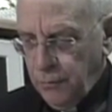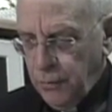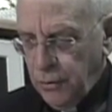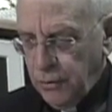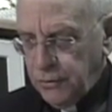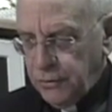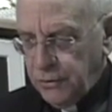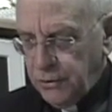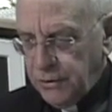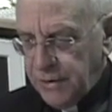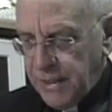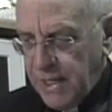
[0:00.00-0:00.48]

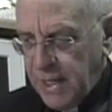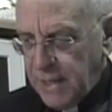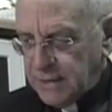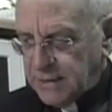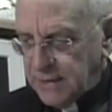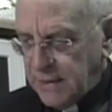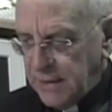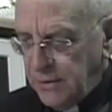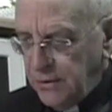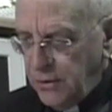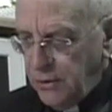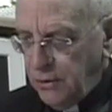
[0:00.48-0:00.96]
Paul de
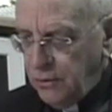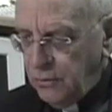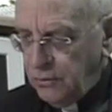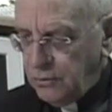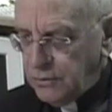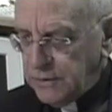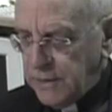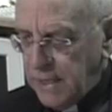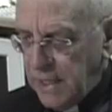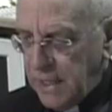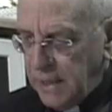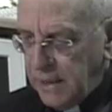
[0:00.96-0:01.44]
Tarse
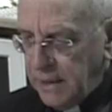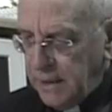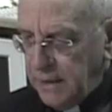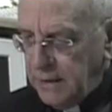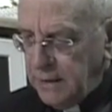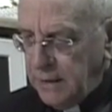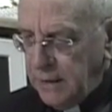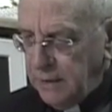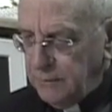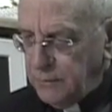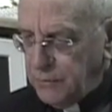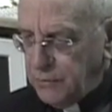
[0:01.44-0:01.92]
annonce la
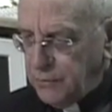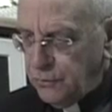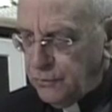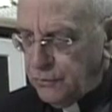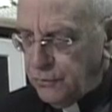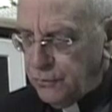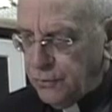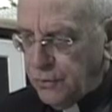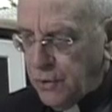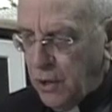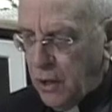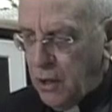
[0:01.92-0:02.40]

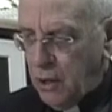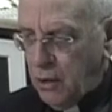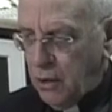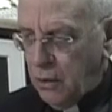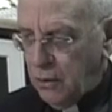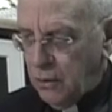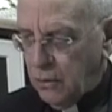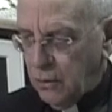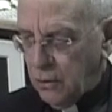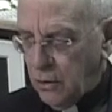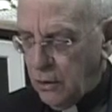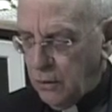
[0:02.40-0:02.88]
rédemption du
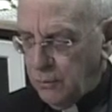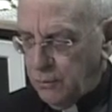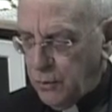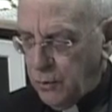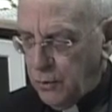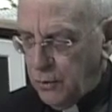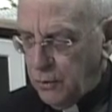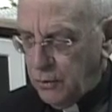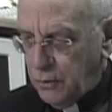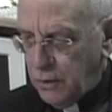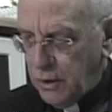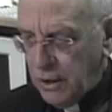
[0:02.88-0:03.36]
corps,
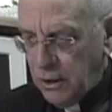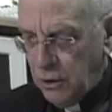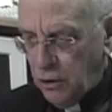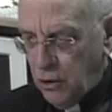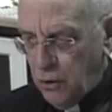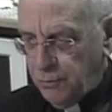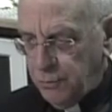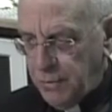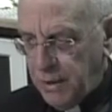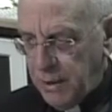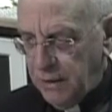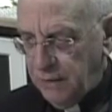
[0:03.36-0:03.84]
Romains
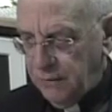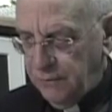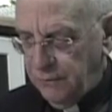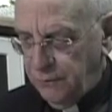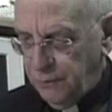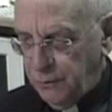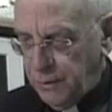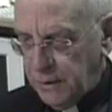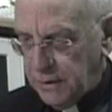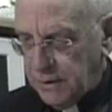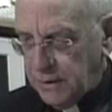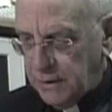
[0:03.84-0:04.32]
Romain
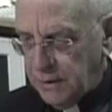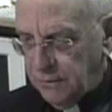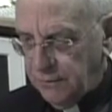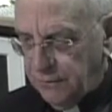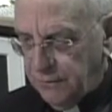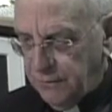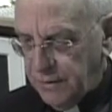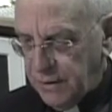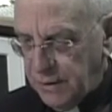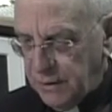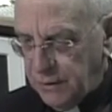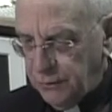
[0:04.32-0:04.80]
8,
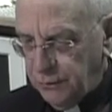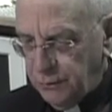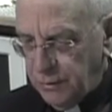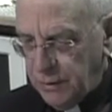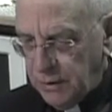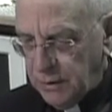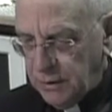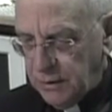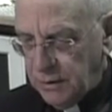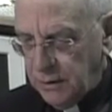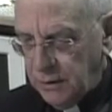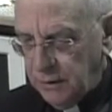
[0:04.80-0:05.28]

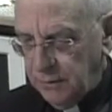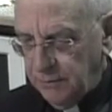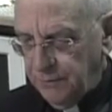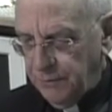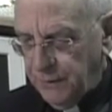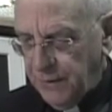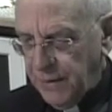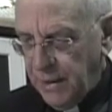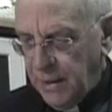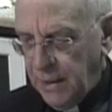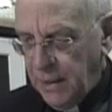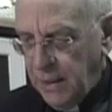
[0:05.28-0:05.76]
28,
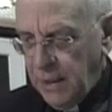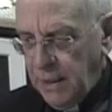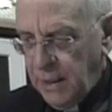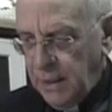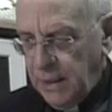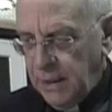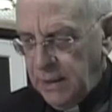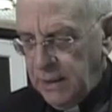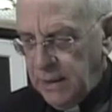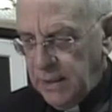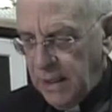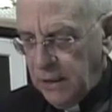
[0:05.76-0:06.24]

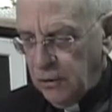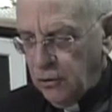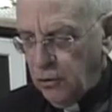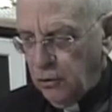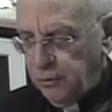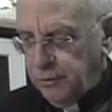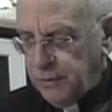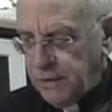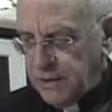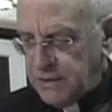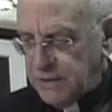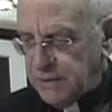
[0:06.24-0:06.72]
et
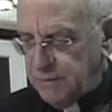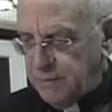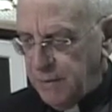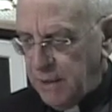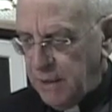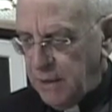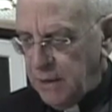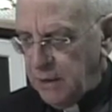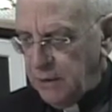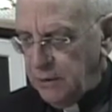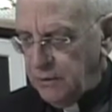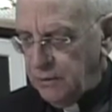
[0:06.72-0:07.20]

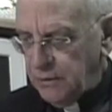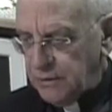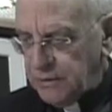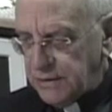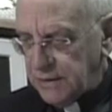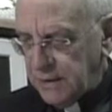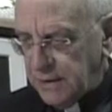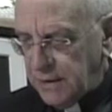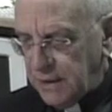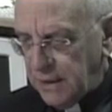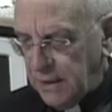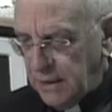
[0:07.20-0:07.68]
l'accomplissement de
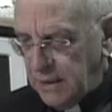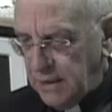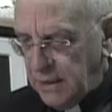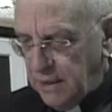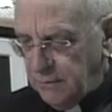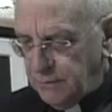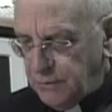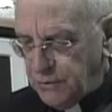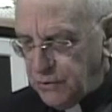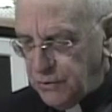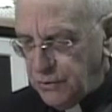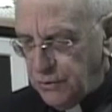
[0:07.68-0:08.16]
cette
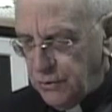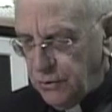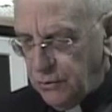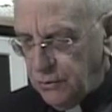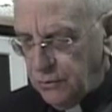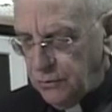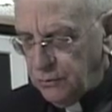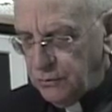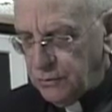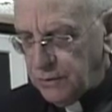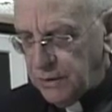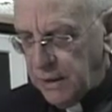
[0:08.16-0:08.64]

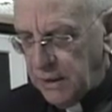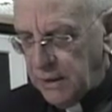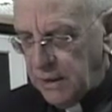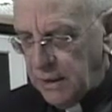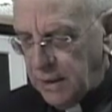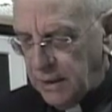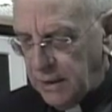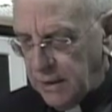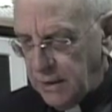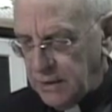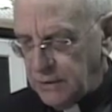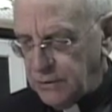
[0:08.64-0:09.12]
rédemption dans
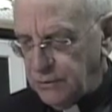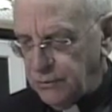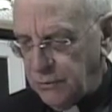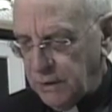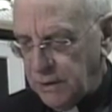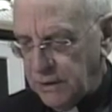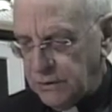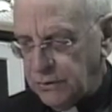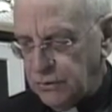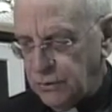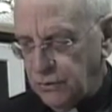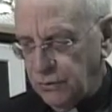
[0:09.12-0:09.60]
la
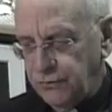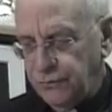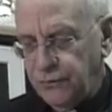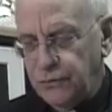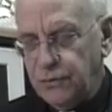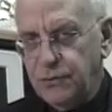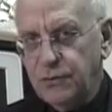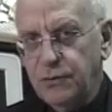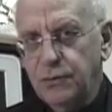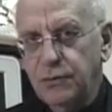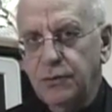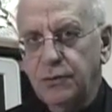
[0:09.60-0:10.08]
résurrection
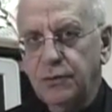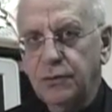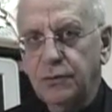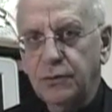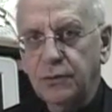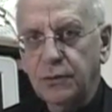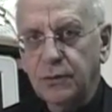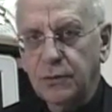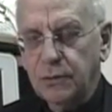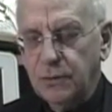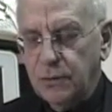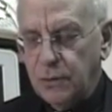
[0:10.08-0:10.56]

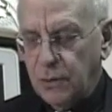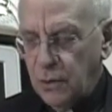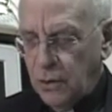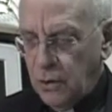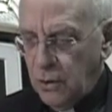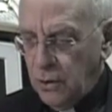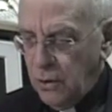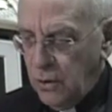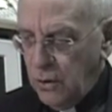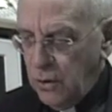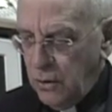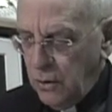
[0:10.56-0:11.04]
future.
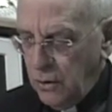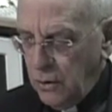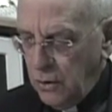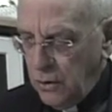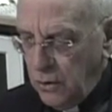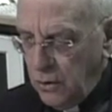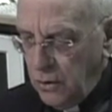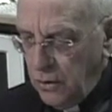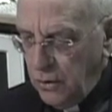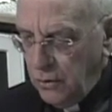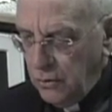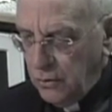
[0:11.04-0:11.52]

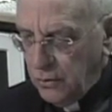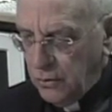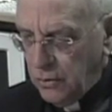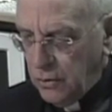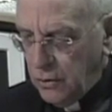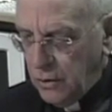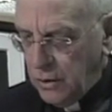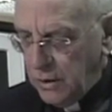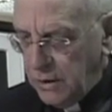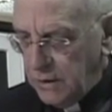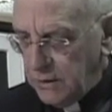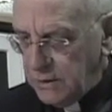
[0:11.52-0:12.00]
1
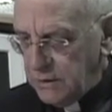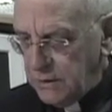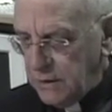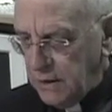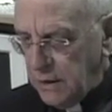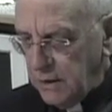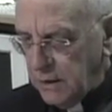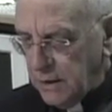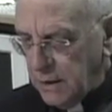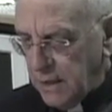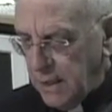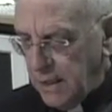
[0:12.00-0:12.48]

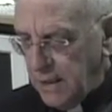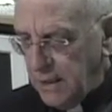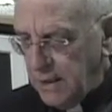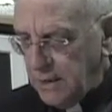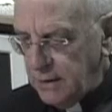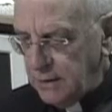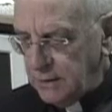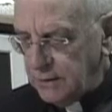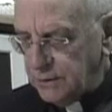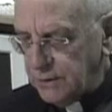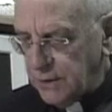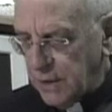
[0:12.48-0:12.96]
Corinthiens
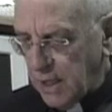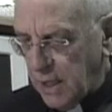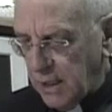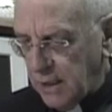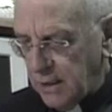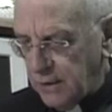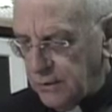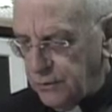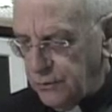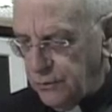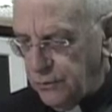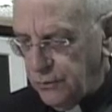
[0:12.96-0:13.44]
15,
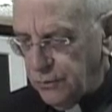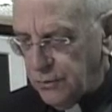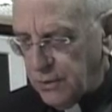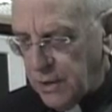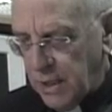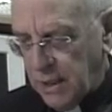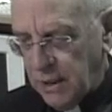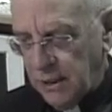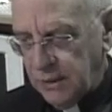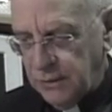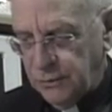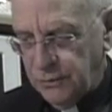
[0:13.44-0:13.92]

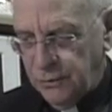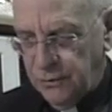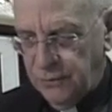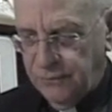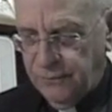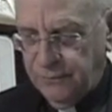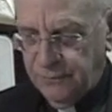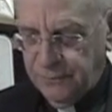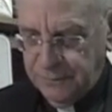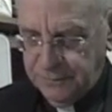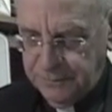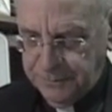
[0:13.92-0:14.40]

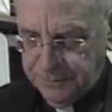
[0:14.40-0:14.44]
42-49.